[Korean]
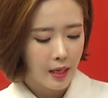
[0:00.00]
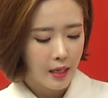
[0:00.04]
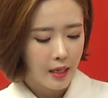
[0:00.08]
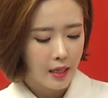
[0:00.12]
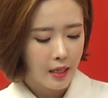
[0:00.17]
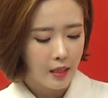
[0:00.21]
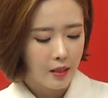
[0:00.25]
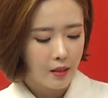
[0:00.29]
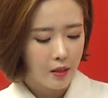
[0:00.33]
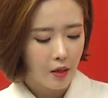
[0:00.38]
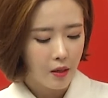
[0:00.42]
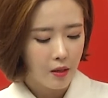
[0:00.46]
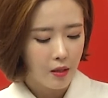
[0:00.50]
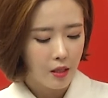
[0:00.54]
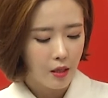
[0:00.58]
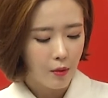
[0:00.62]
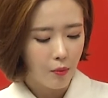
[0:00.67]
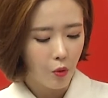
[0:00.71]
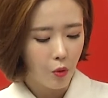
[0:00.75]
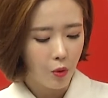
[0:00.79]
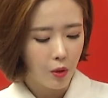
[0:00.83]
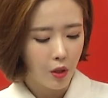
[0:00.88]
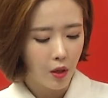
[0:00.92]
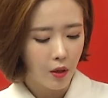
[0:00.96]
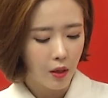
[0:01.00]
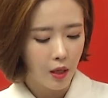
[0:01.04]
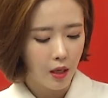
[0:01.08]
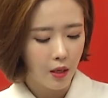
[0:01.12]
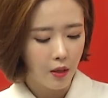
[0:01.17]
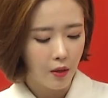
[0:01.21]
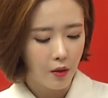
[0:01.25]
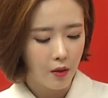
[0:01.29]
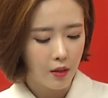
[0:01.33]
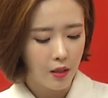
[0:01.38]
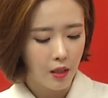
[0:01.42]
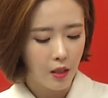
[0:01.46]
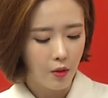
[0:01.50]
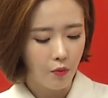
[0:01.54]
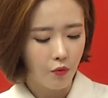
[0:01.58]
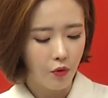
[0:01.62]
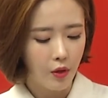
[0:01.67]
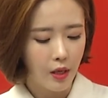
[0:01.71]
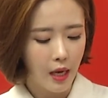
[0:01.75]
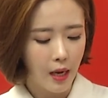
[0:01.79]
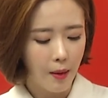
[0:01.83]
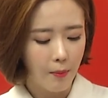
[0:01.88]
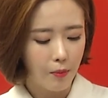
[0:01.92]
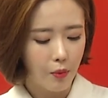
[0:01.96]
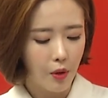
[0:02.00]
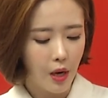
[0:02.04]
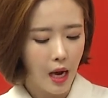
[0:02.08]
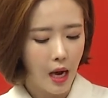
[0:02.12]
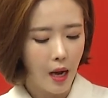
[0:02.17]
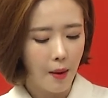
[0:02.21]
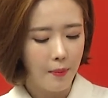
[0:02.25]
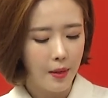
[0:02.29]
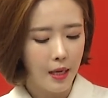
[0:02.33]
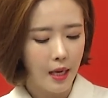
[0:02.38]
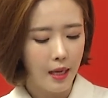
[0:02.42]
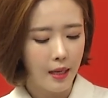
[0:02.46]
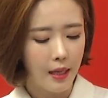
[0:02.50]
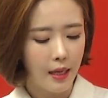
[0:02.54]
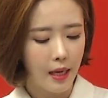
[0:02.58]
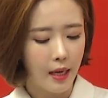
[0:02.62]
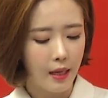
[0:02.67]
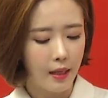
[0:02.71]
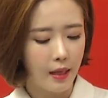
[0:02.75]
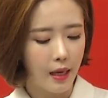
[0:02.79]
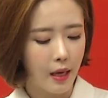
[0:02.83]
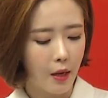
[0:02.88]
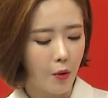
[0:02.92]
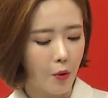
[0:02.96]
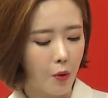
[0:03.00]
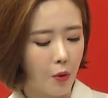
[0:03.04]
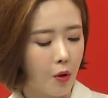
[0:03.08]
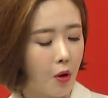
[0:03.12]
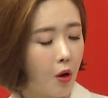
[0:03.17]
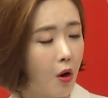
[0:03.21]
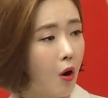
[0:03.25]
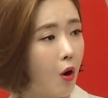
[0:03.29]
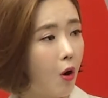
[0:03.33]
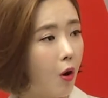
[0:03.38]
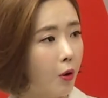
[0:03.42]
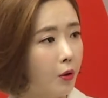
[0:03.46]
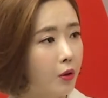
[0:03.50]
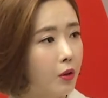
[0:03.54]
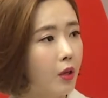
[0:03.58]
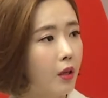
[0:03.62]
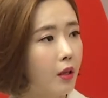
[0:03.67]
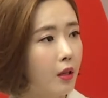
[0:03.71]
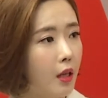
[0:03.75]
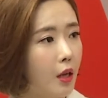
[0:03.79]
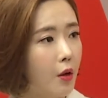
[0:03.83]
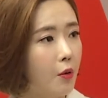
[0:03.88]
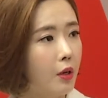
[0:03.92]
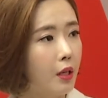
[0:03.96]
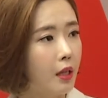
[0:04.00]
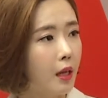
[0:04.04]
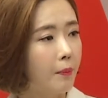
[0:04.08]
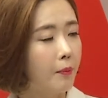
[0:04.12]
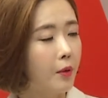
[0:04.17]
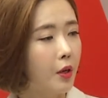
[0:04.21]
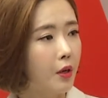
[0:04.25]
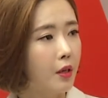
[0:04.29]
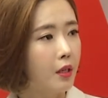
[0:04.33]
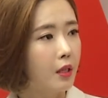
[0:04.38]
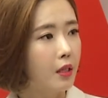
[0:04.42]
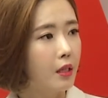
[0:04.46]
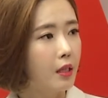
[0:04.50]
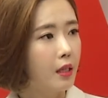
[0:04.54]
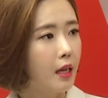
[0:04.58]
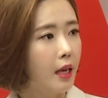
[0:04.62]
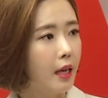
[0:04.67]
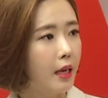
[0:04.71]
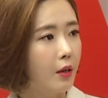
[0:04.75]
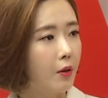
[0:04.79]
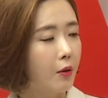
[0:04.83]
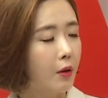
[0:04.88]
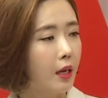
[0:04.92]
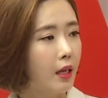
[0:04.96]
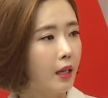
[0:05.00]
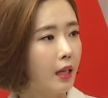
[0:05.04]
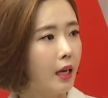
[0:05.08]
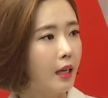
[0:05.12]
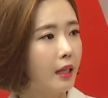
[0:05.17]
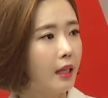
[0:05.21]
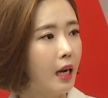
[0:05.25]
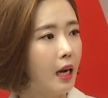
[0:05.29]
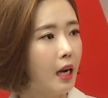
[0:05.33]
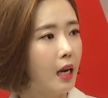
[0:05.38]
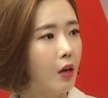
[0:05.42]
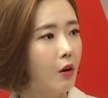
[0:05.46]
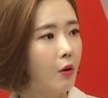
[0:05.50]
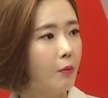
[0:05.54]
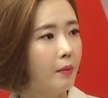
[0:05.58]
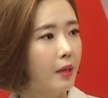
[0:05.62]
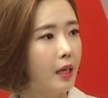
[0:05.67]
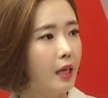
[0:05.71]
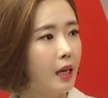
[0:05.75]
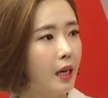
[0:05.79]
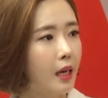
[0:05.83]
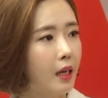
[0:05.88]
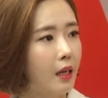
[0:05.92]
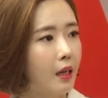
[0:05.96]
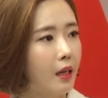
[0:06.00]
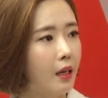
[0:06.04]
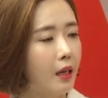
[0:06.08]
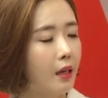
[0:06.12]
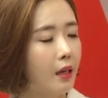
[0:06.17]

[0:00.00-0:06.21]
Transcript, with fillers: 2015년에 이뤄진 위안부 합의에 대한 내용, 어떤 내용이 담겨 있길래 이렇게 당당한 겁니까?